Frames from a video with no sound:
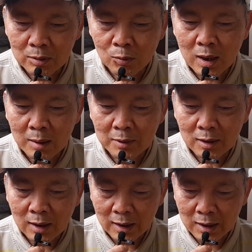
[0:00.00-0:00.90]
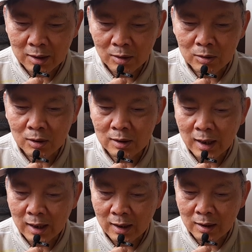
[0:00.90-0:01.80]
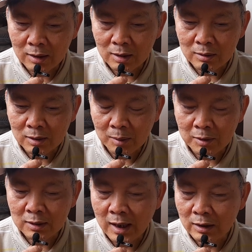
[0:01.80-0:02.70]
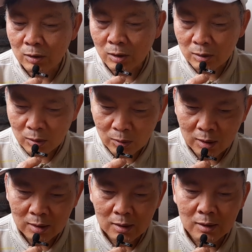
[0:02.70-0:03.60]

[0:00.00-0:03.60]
rồi qua bên này họ có nhà tìm được nhà cho con luôn